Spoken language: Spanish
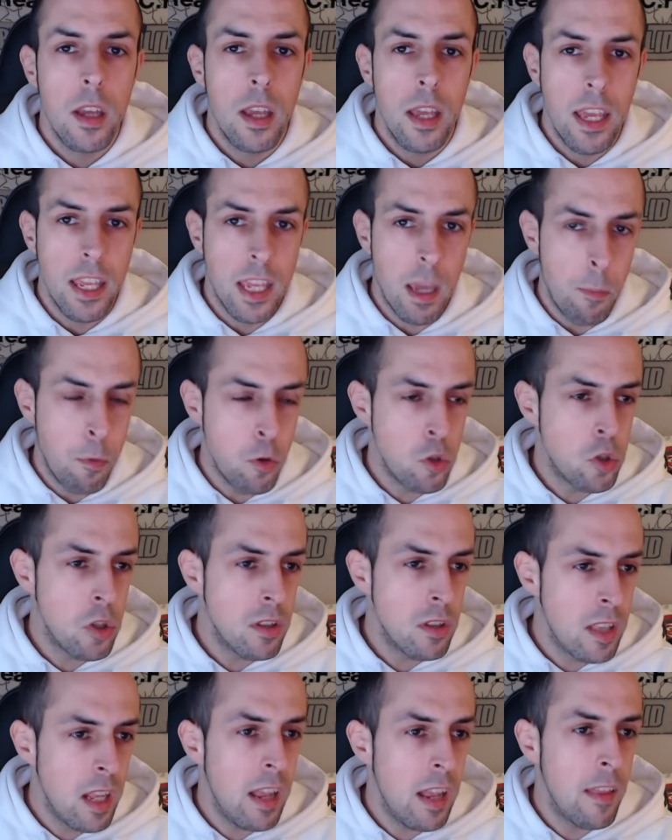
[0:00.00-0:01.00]
y que puso
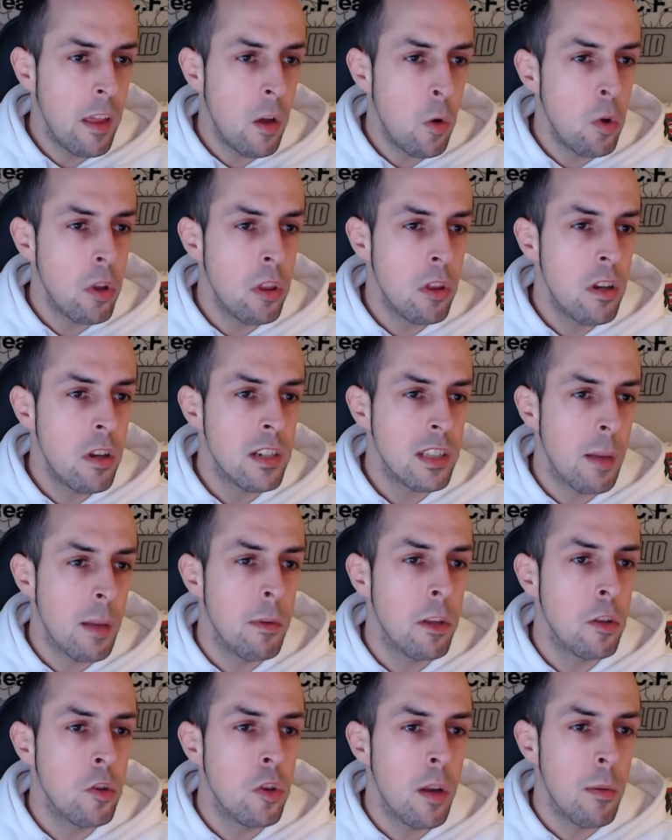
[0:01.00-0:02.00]
en tela de juicio el
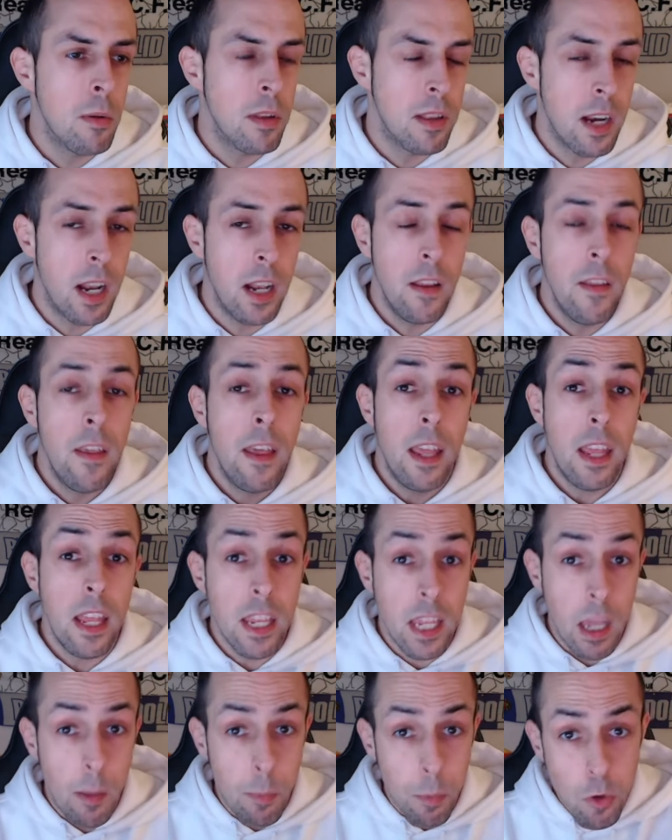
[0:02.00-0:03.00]
estamento arbitral
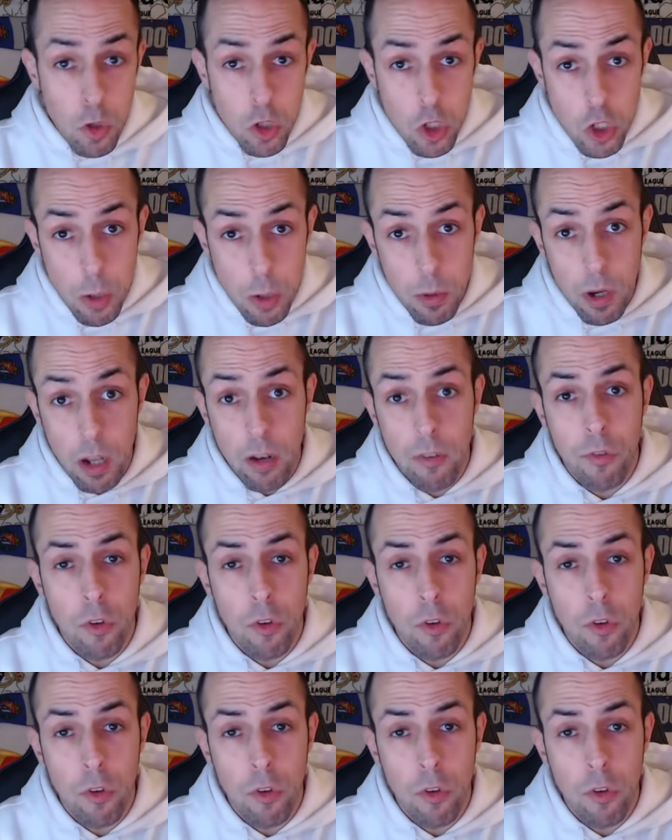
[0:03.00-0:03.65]
y que puso sobre el